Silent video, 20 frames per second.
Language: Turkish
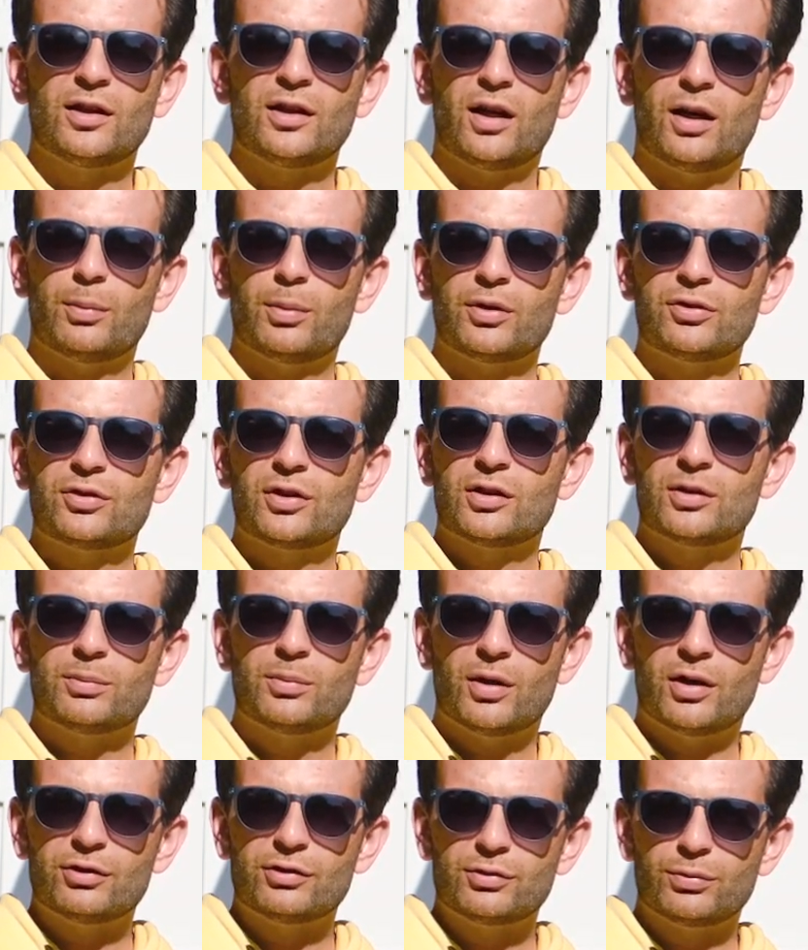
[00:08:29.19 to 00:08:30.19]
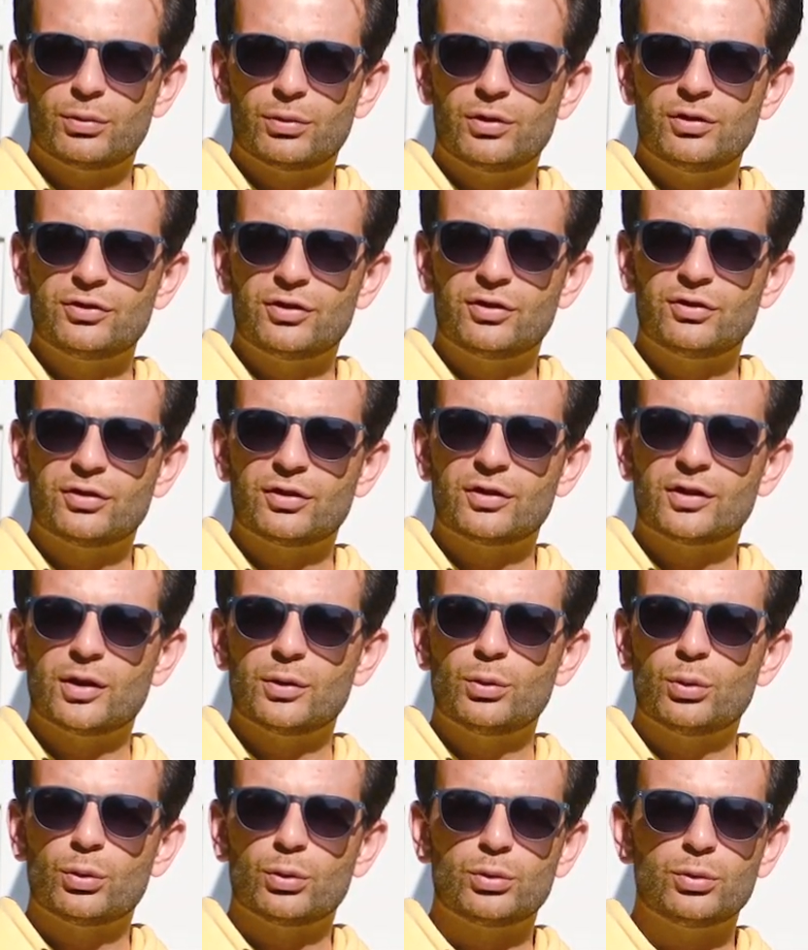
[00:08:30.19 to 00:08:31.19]
Amasya'nın Merzifon
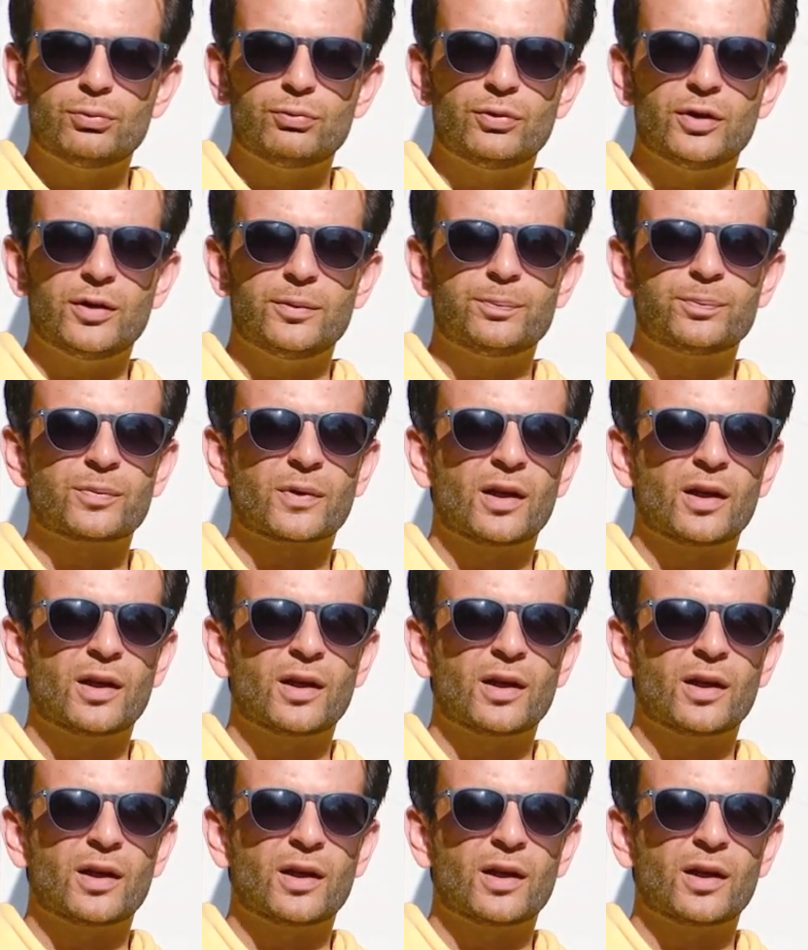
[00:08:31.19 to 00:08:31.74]
ilçesinde doğdum ve